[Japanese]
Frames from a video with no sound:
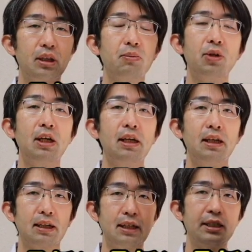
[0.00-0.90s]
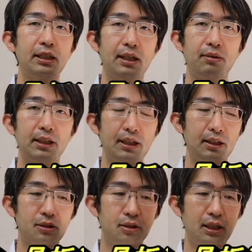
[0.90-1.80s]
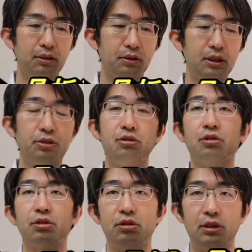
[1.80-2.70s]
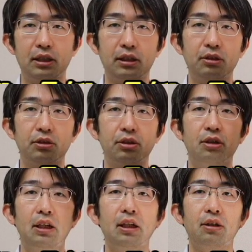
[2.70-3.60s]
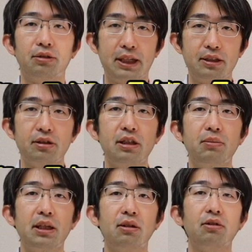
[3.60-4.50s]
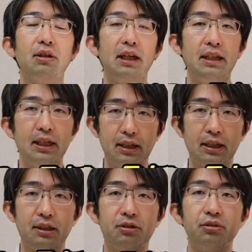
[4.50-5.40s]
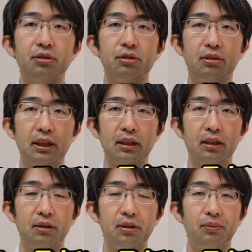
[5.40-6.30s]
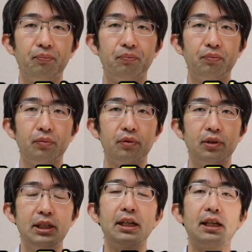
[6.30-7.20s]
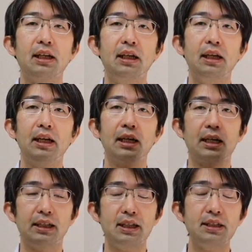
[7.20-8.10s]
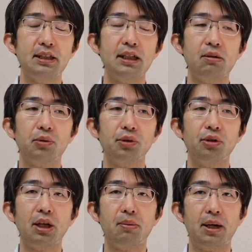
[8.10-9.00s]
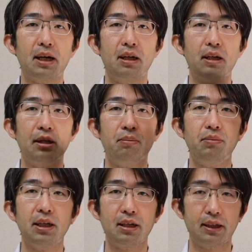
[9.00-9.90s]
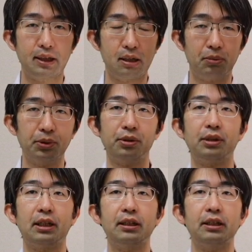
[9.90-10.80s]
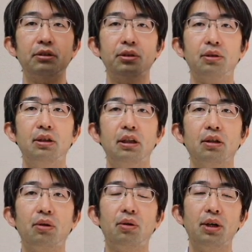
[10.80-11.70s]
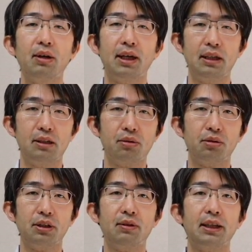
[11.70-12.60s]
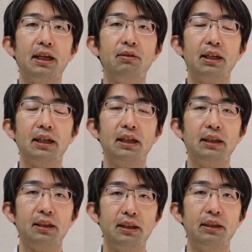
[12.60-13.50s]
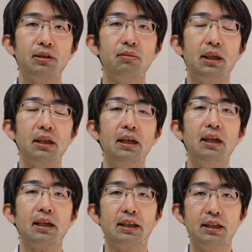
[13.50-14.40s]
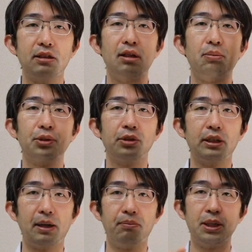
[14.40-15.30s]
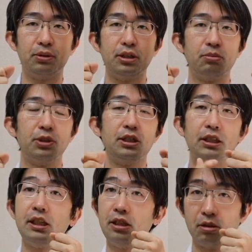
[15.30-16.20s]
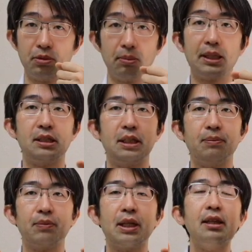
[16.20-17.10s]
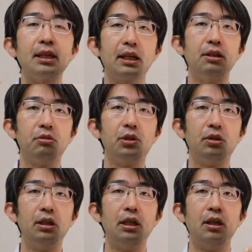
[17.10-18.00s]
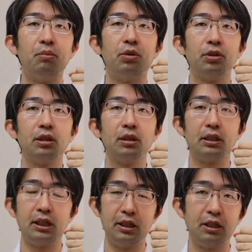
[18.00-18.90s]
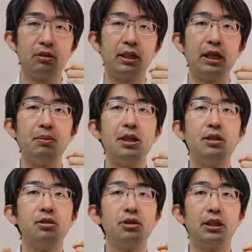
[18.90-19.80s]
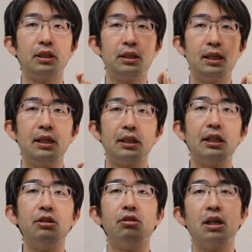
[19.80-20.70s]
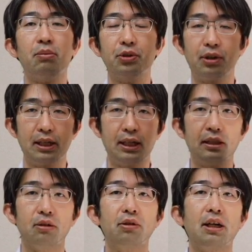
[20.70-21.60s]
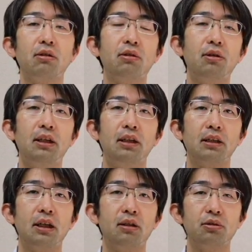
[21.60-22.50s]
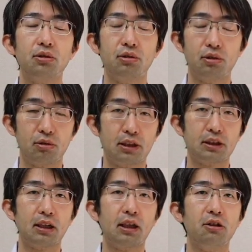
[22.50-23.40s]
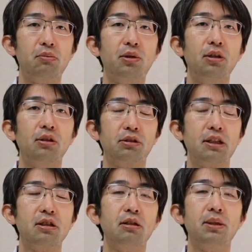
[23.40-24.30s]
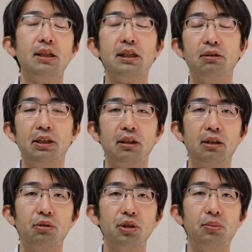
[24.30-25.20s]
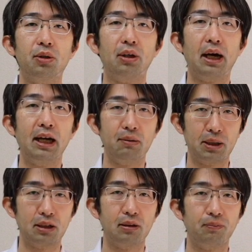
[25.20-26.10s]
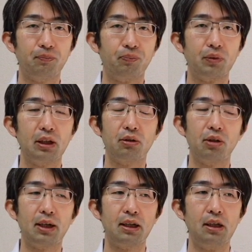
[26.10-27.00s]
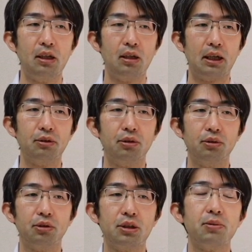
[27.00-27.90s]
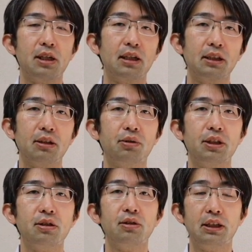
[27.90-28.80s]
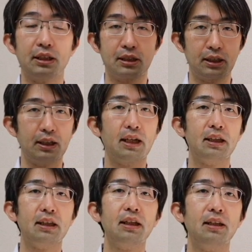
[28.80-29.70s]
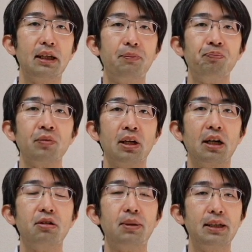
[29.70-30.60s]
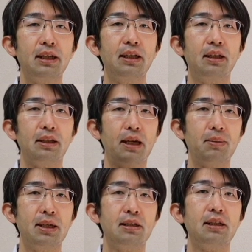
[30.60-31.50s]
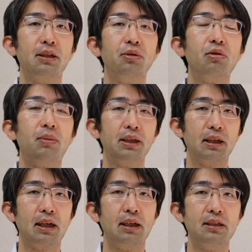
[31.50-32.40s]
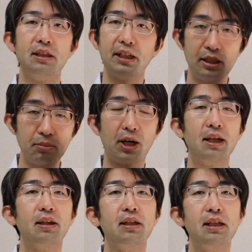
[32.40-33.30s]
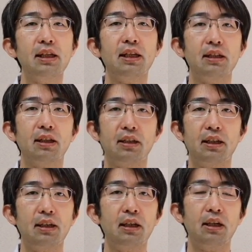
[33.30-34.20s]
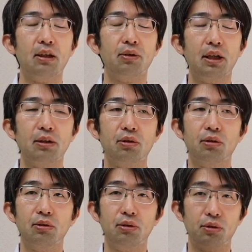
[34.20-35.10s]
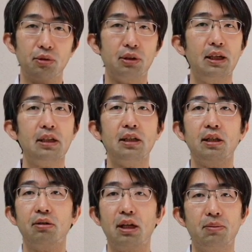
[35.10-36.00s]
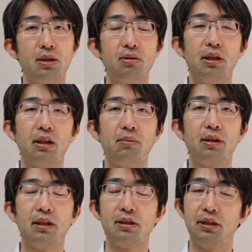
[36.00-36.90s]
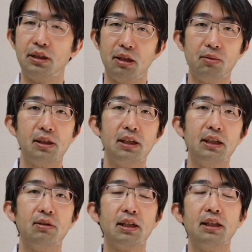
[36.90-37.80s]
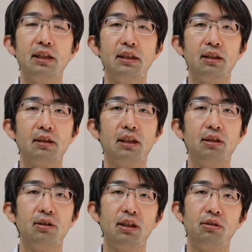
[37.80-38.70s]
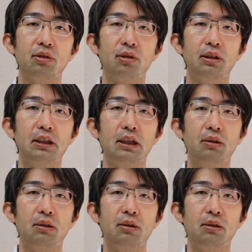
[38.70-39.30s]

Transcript: でも患者さんはなぜ辛くて手術をするかっていうとふたつに見えるのが嫌だから手術するわけですよ。じゃあ形が戻れば見え方が戻るかっていうとこれはイコールではないわけですね。つまり形は戻った目の位置もいいし筋肉もバッチリなんだけれどももう筋肉はダメージを受けてて機能が戻らないとなると結局手術はしたけれどもふたつに見えちゃうねってこともあります。でそれはあのどうしても眼窩底骨折の致し方ない点であくまでダメージがどこまでか事前にも判定できないんですね。ほらあのどのぐらい筋肉ダメージ受けてますか シーティーエムアールアイ で分かんないですかって言われると